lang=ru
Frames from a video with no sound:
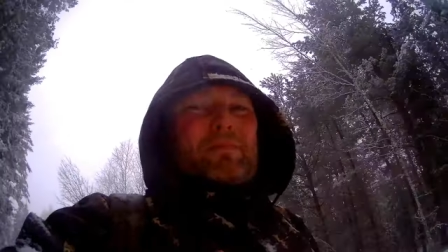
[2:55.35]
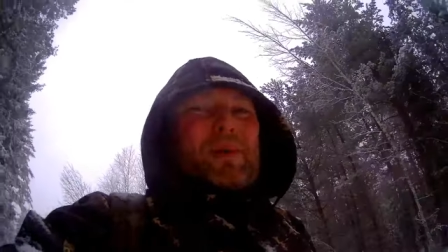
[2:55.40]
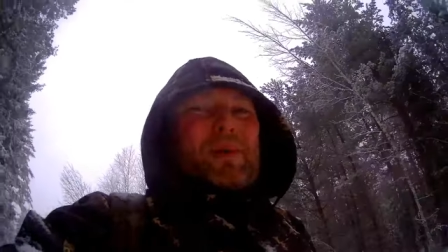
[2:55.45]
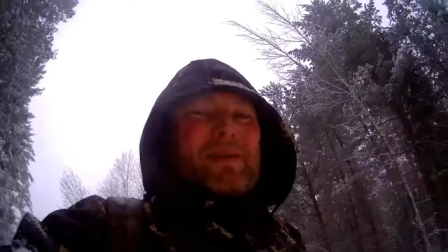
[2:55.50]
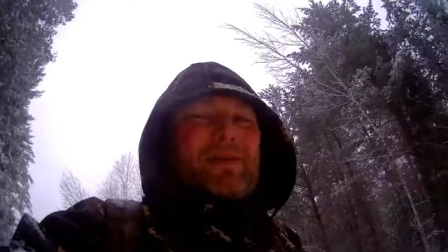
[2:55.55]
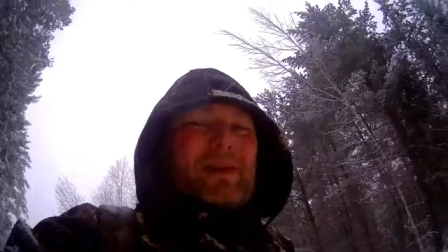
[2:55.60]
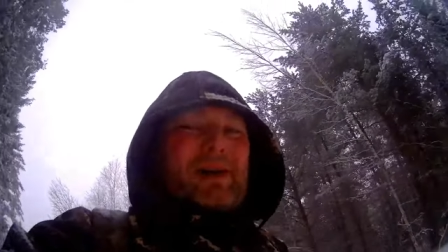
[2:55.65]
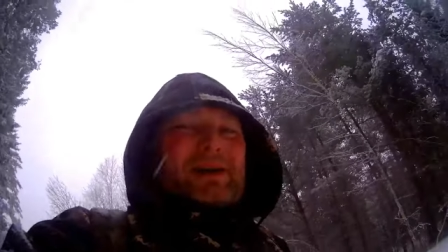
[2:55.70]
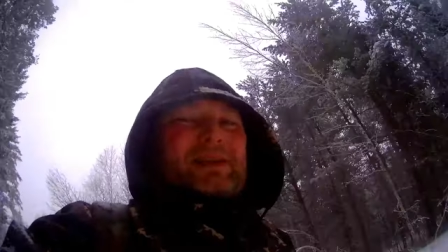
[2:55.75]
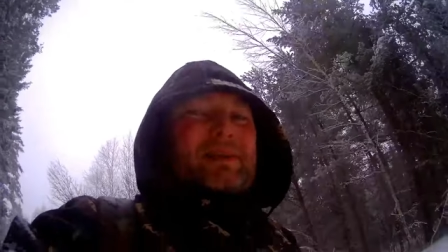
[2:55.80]

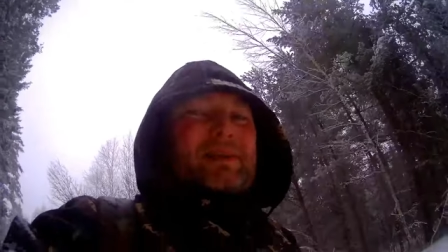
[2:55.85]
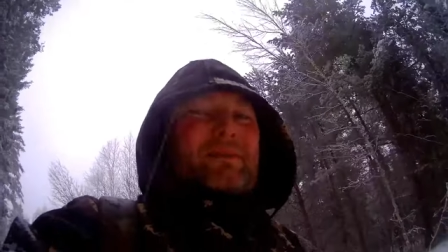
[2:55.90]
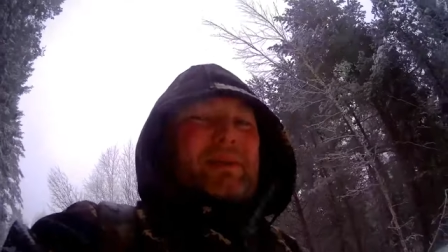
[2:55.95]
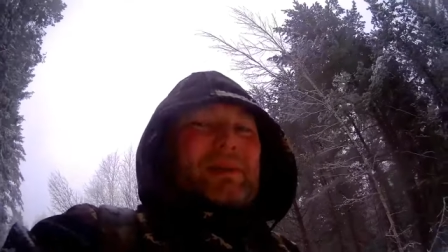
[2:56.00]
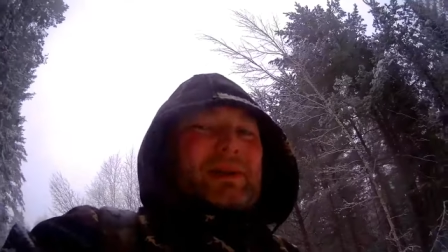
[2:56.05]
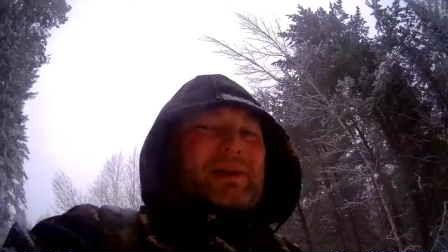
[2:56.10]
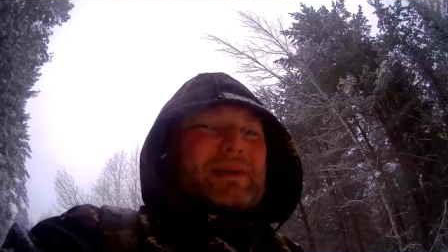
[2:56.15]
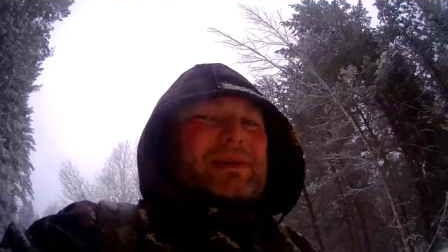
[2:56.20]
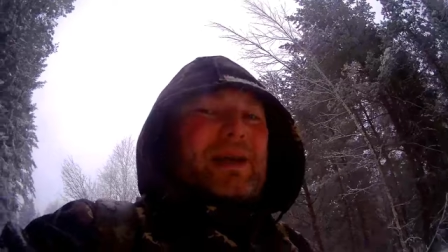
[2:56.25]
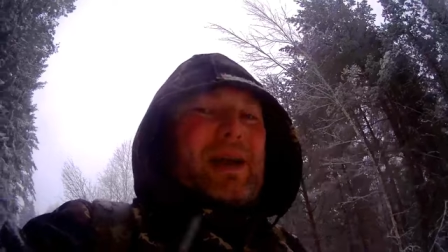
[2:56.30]

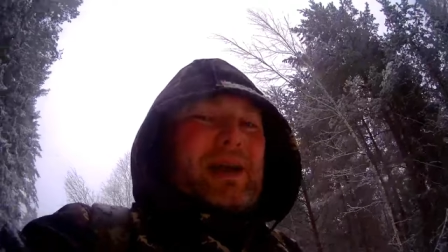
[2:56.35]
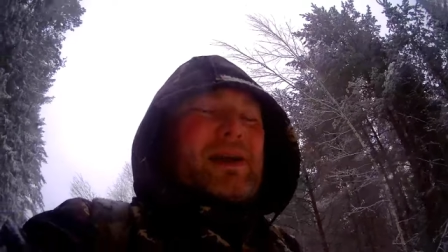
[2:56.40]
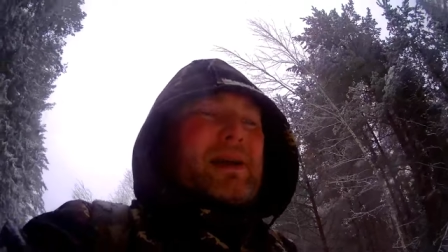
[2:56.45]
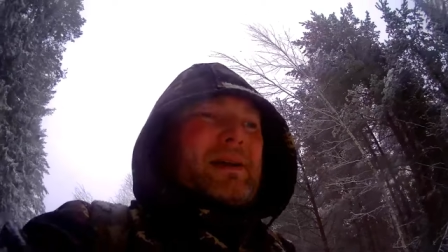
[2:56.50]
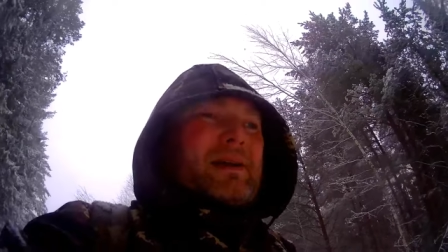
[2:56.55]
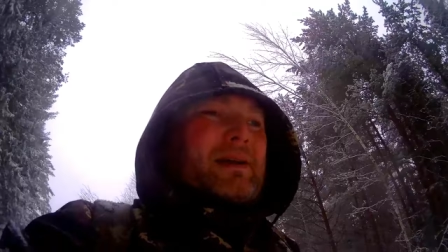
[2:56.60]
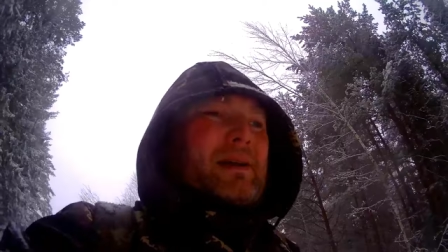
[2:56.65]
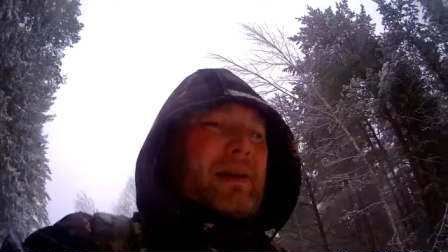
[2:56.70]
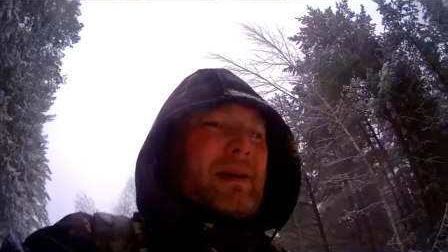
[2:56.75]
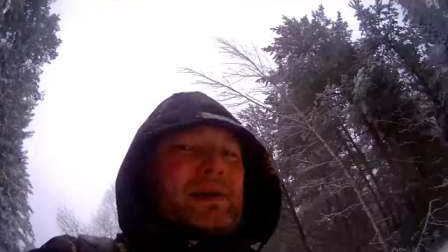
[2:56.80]
понадобилось
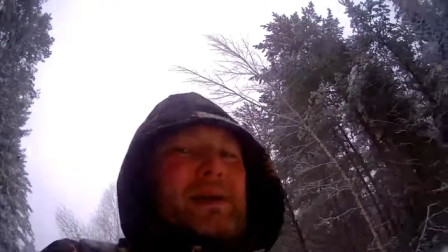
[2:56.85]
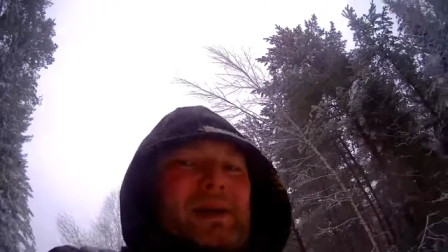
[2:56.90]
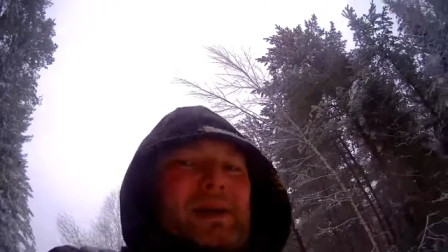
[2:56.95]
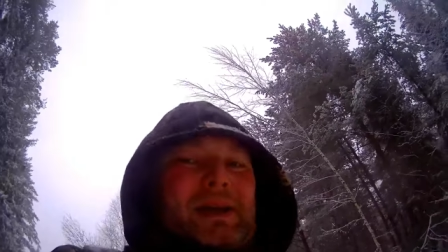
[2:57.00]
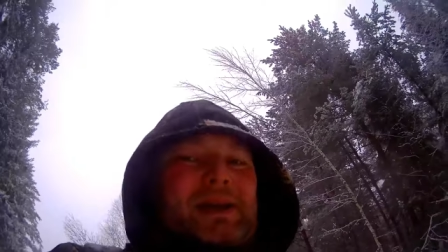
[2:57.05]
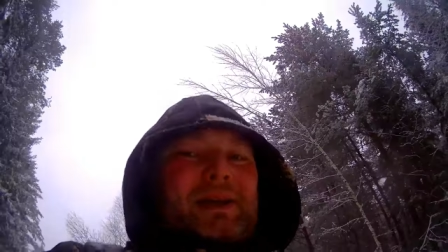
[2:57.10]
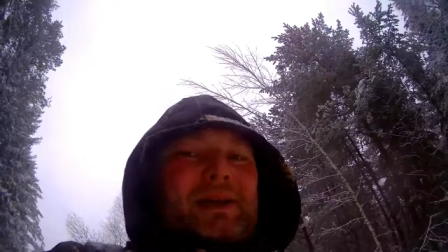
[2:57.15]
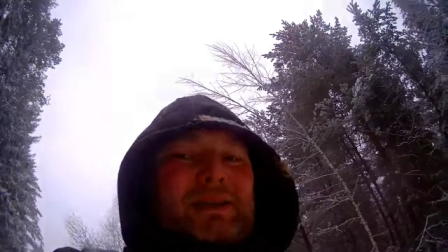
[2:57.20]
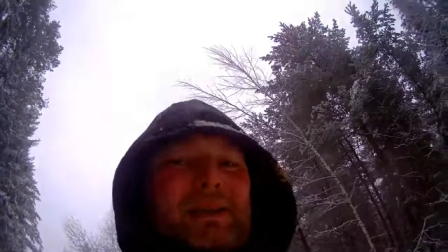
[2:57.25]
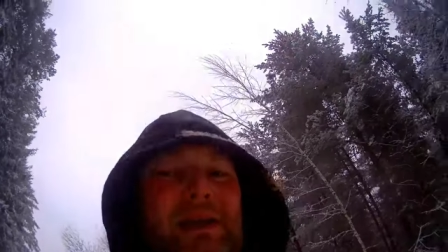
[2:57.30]

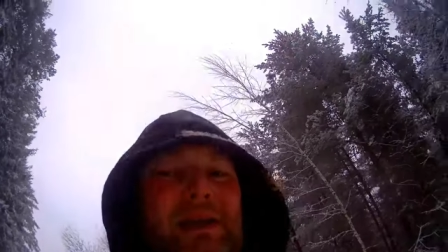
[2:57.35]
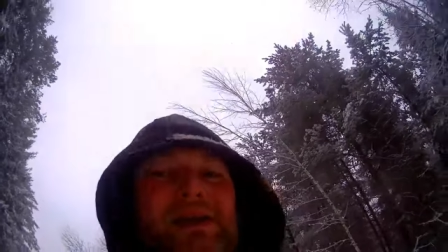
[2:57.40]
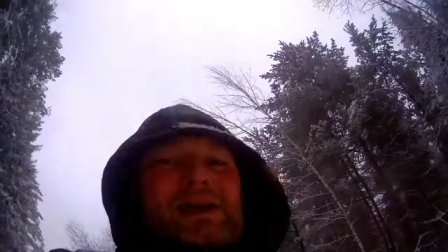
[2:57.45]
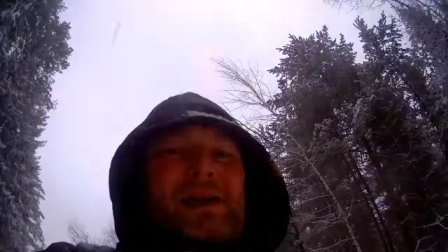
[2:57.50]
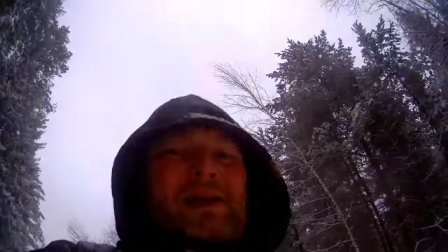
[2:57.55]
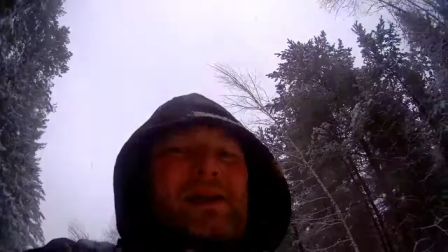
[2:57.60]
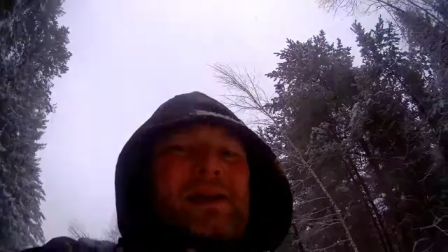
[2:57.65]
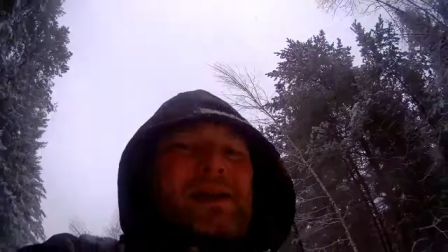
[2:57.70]
эта